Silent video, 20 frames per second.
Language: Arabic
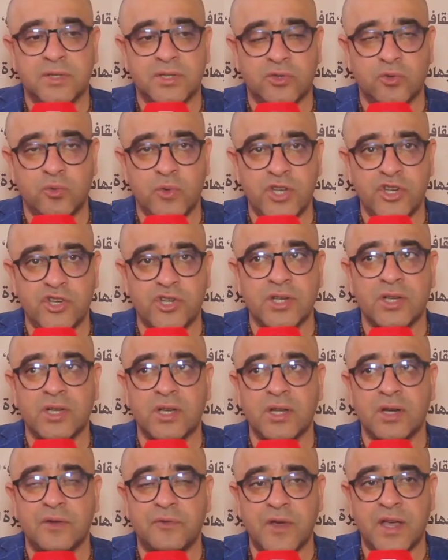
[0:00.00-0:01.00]
تتويج
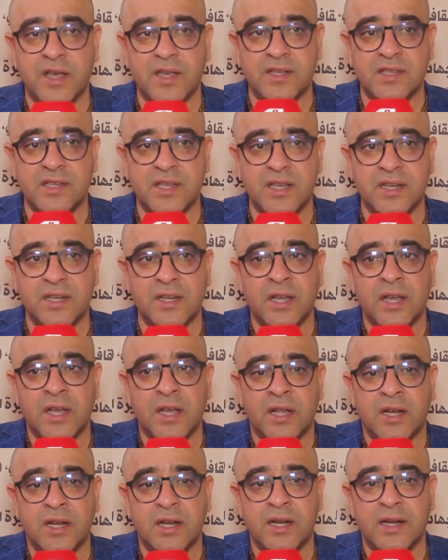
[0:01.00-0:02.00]
الفائزين
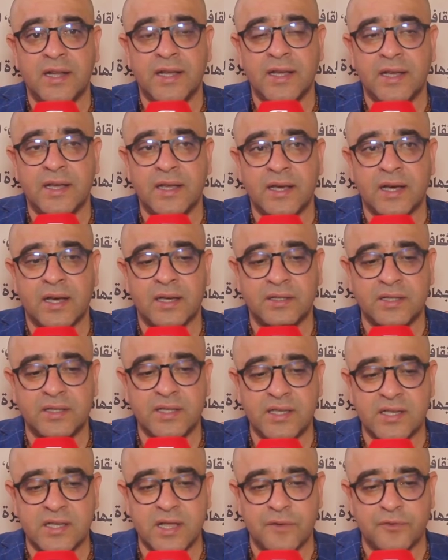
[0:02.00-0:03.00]
اللي
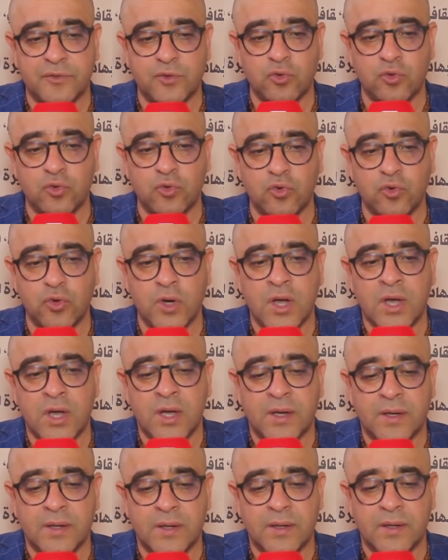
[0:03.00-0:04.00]
غادي يستافدوا
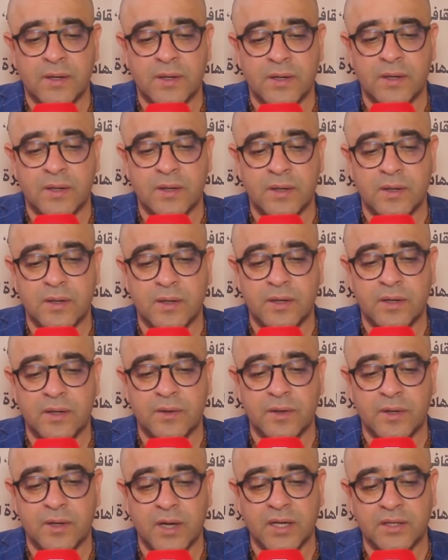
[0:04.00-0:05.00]

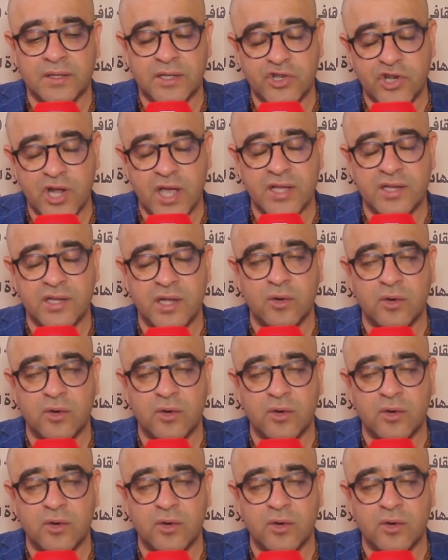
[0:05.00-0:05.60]
آه، حيت الجائزه